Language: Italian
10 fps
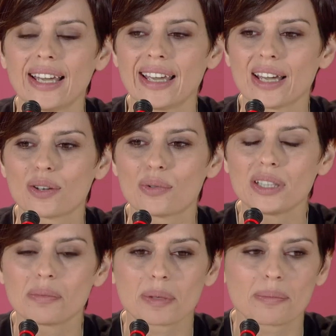E
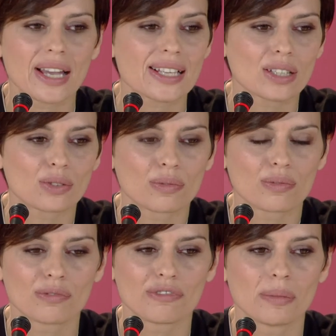quindi per me è stato
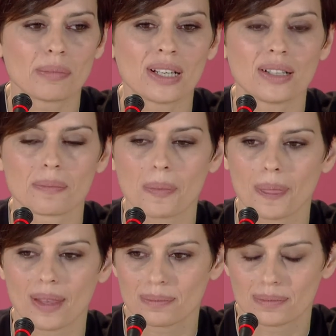un film
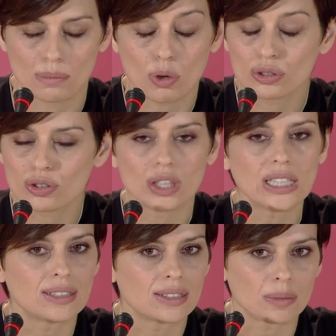molto
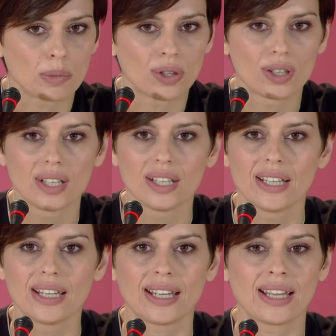intimo,
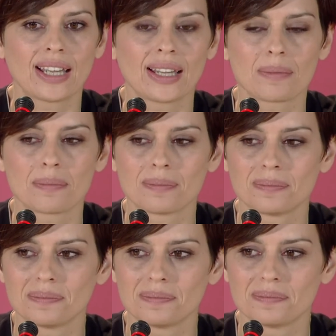e,
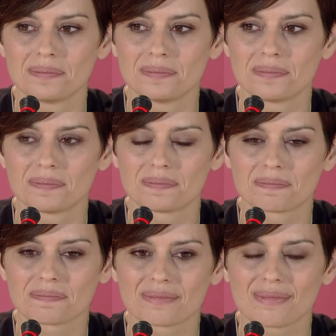
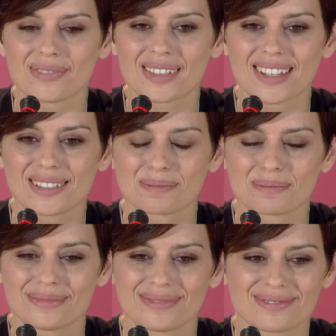ehm,
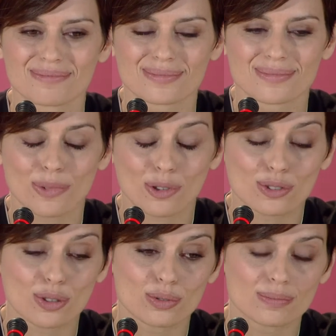
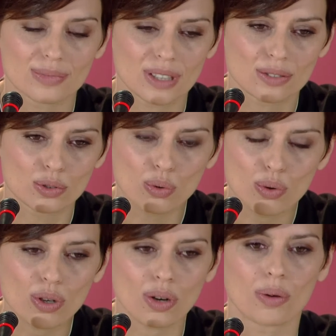molto
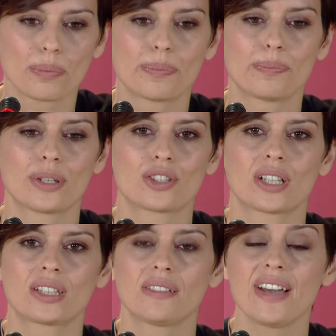duro per
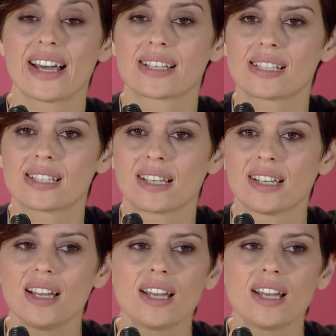certi versi,